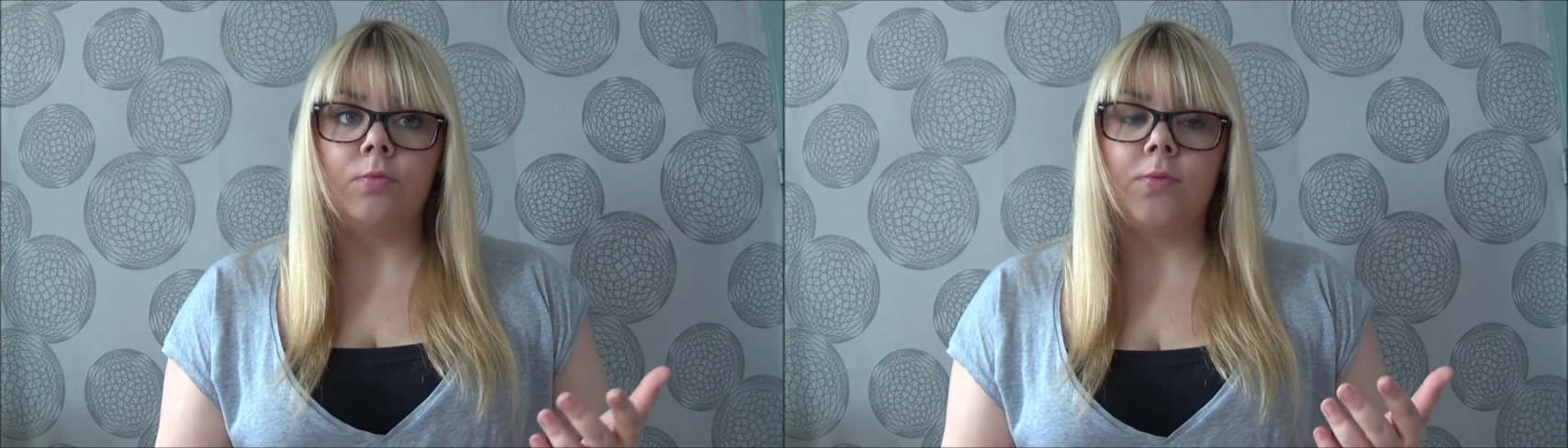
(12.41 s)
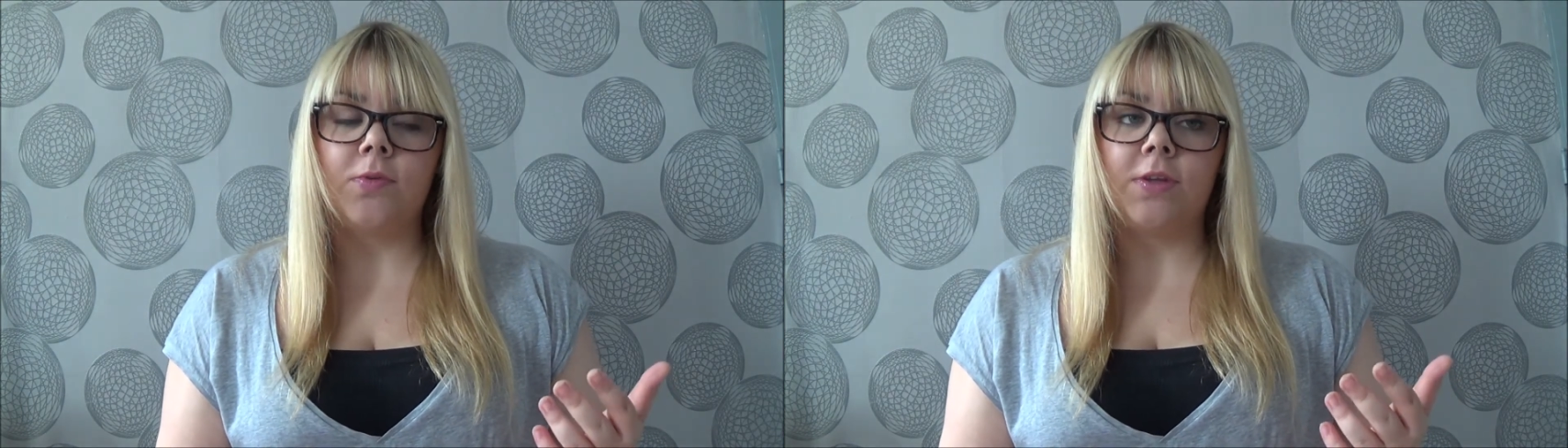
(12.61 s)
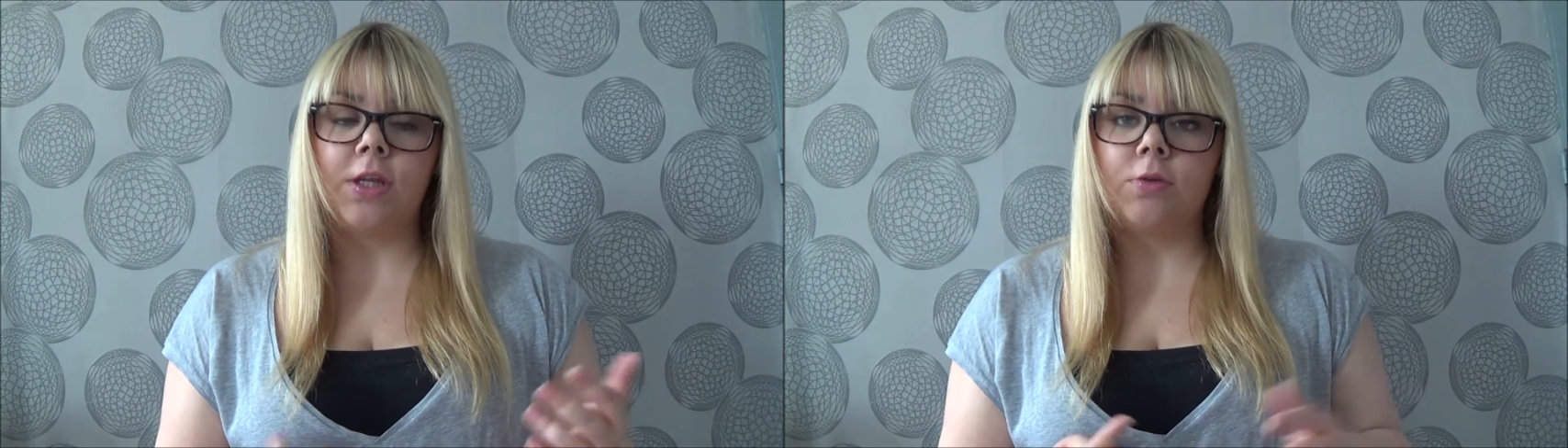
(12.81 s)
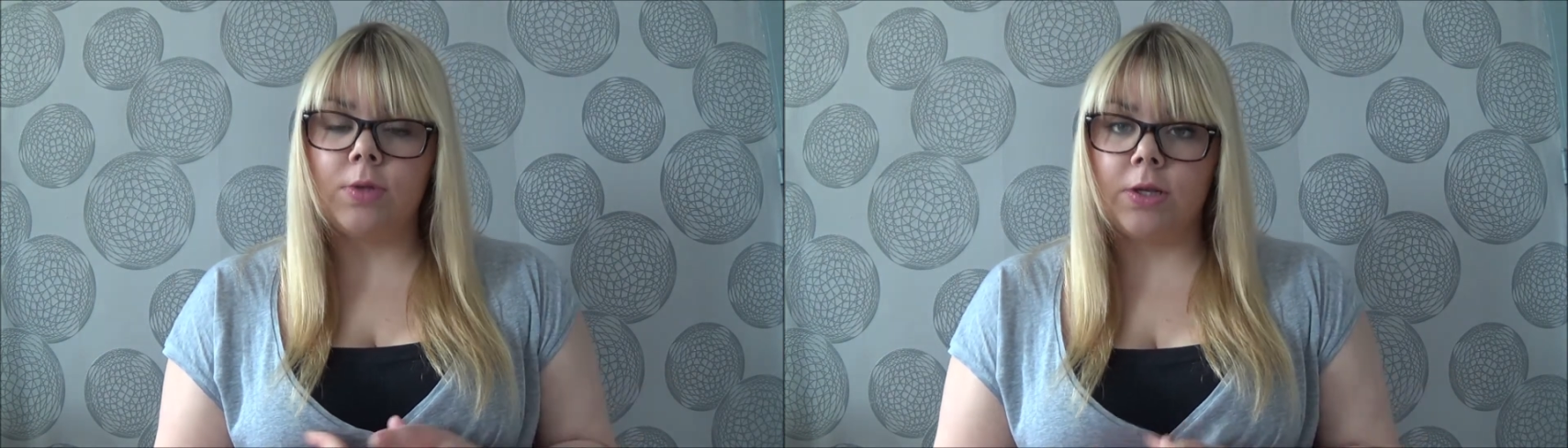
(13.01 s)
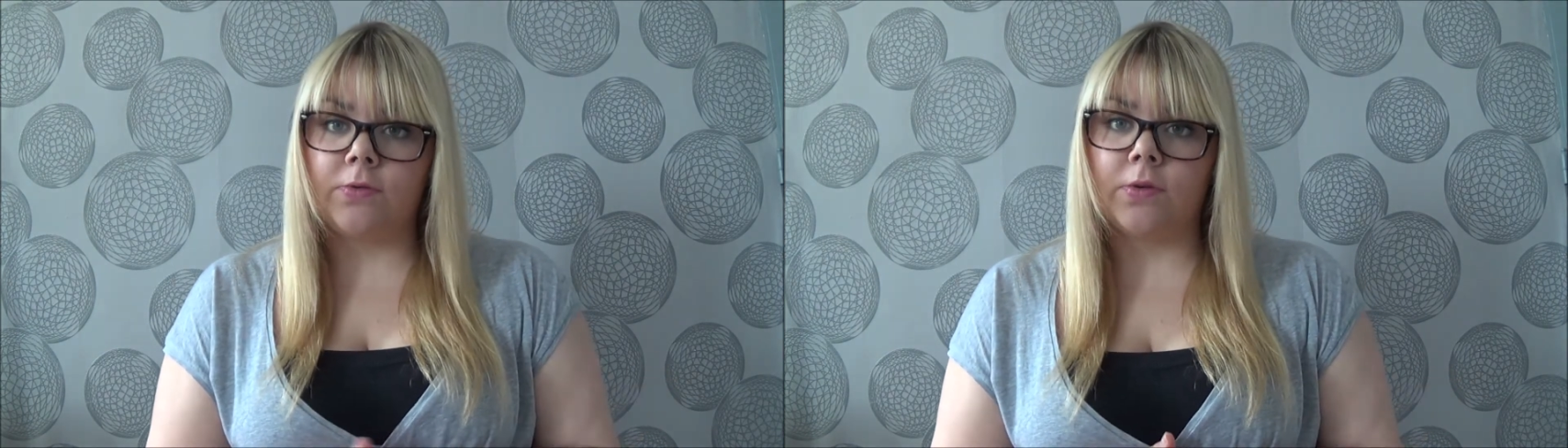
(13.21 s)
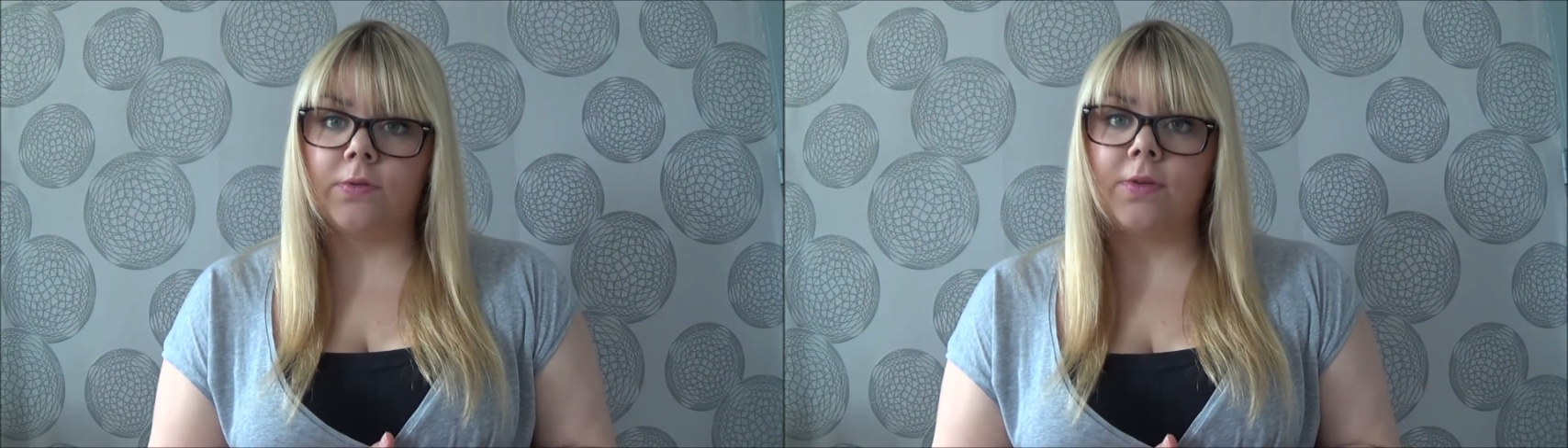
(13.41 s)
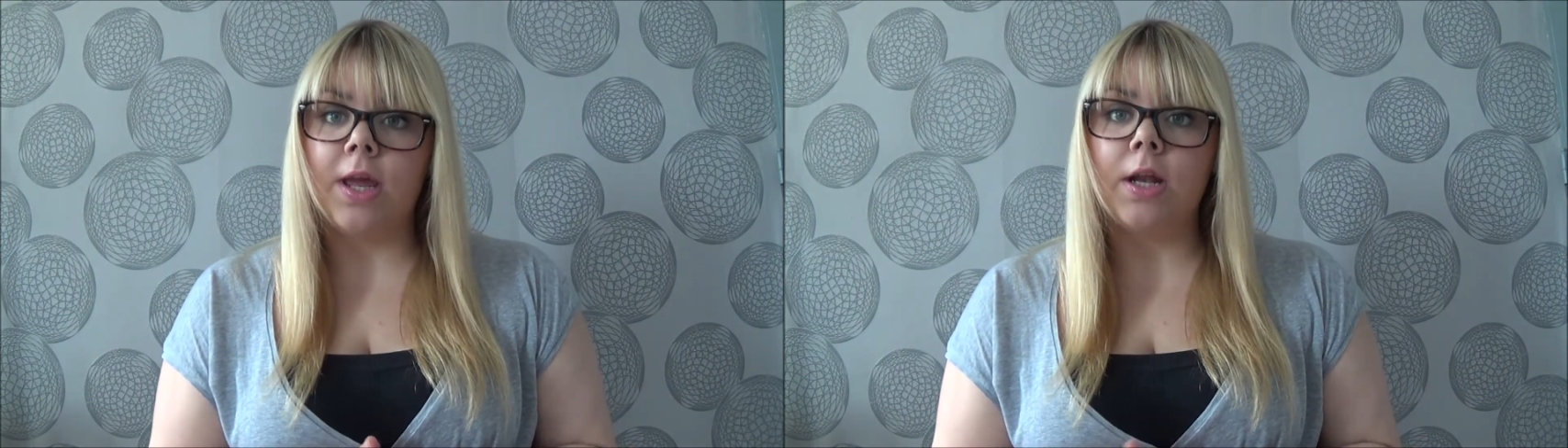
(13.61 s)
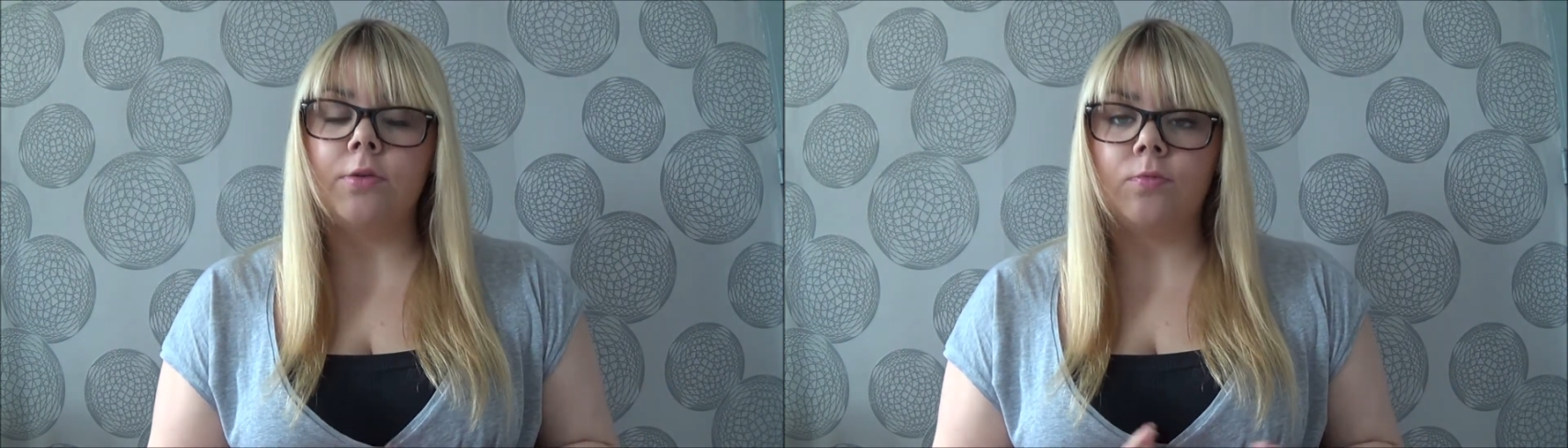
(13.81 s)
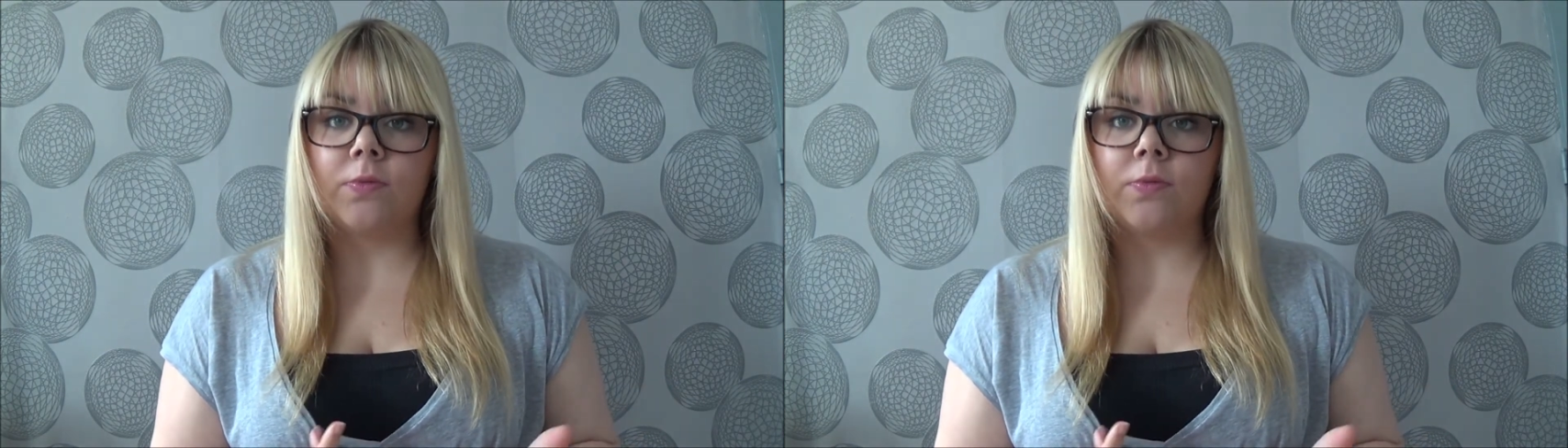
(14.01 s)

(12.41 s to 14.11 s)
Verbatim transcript: tout ce qui est huile essentielle,